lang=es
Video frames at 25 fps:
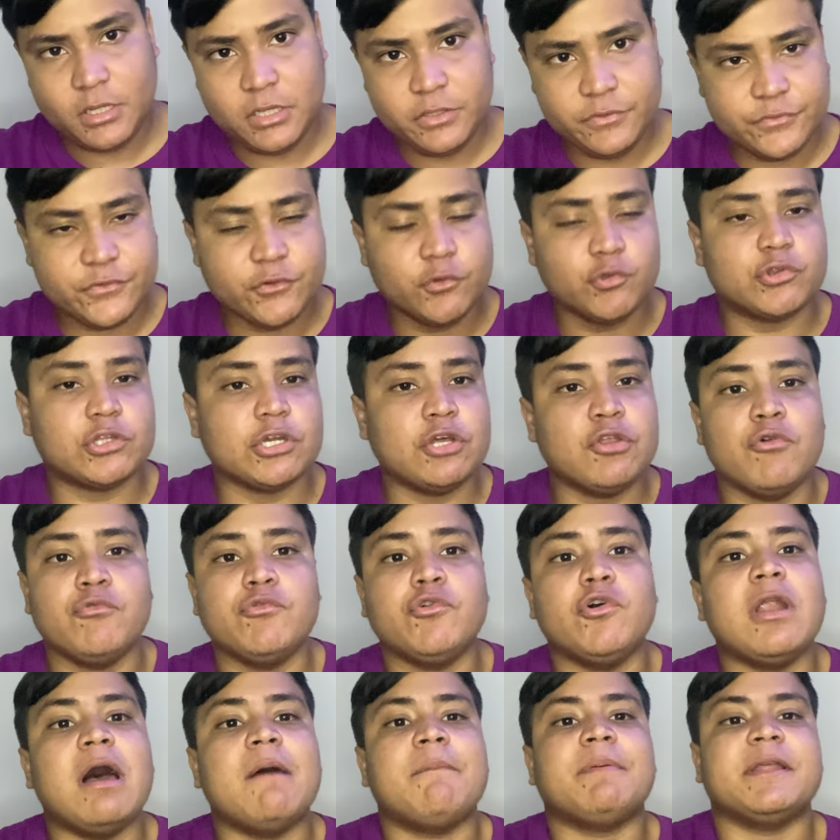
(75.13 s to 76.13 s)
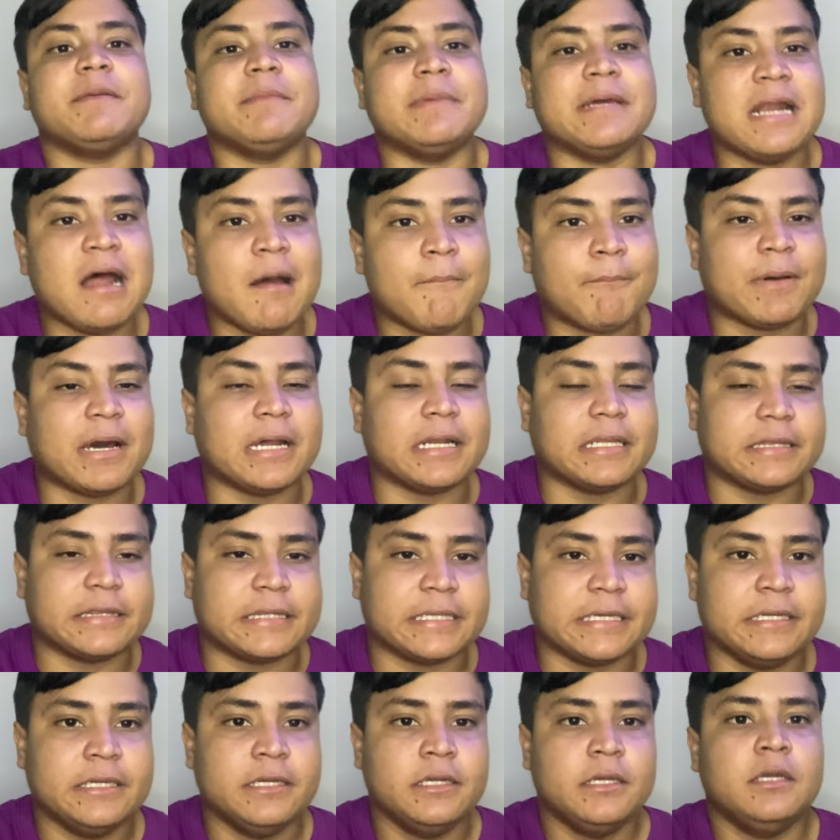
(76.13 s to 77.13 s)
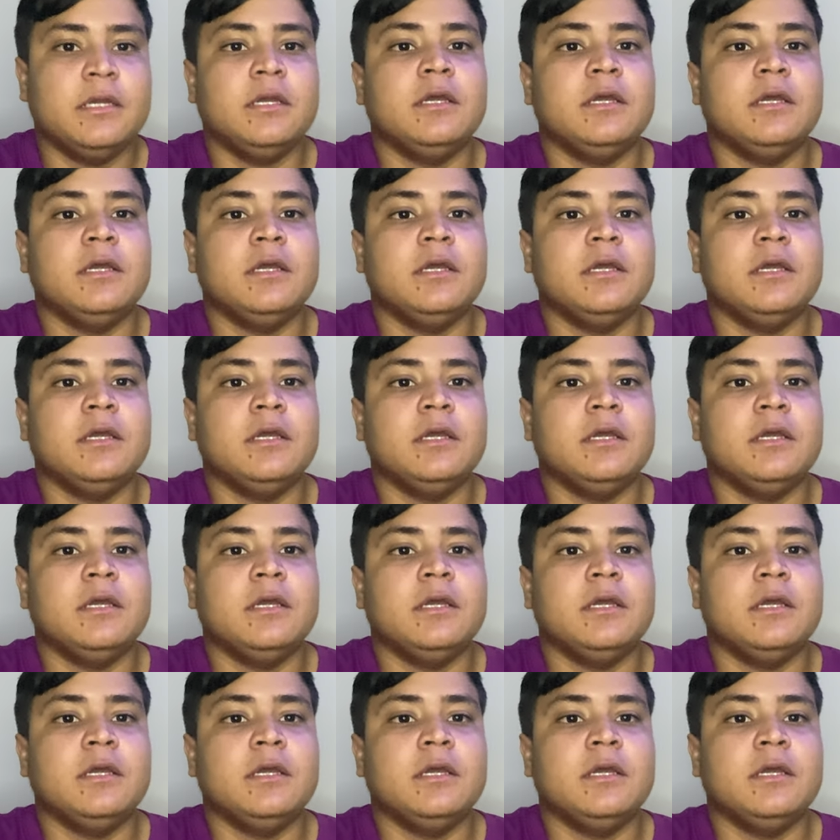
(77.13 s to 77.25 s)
Si usted no vio la primera parte,